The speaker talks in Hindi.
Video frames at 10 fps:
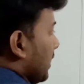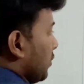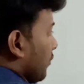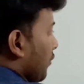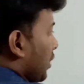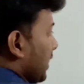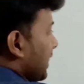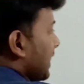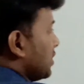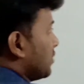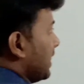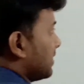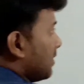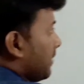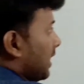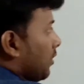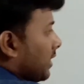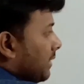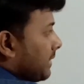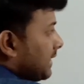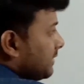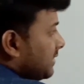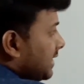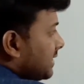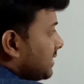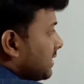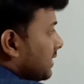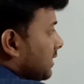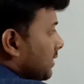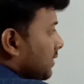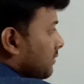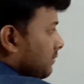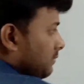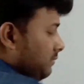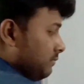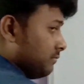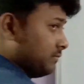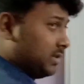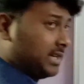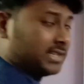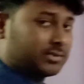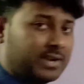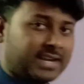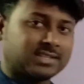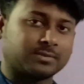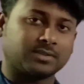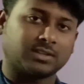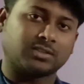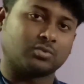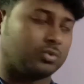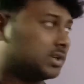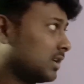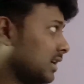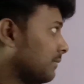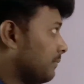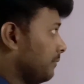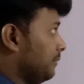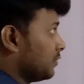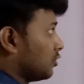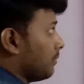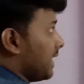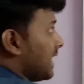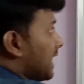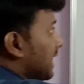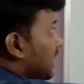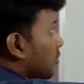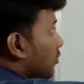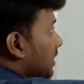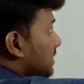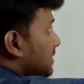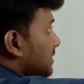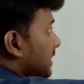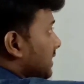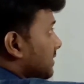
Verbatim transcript: तो 49 जो है इससे बड़ा हो गया मतलब सिक्स का स्क्वायर सबसे ज़्यादा सूट कर रहा है तो मैं यहाँ क्या लिखूंगा 6